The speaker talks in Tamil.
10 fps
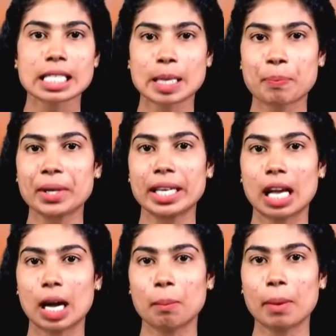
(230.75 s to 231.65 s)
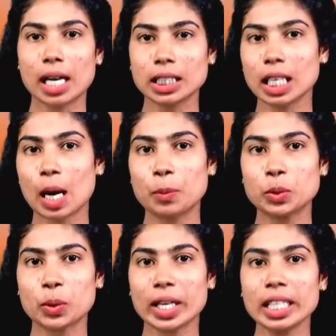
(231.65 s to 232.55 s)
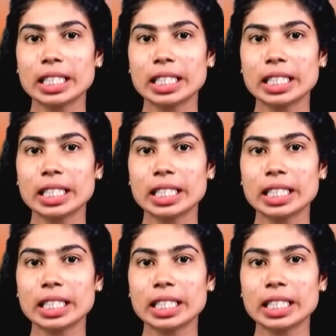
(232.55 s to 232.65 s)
சப்ரினா பாதுகாப்புத்துறை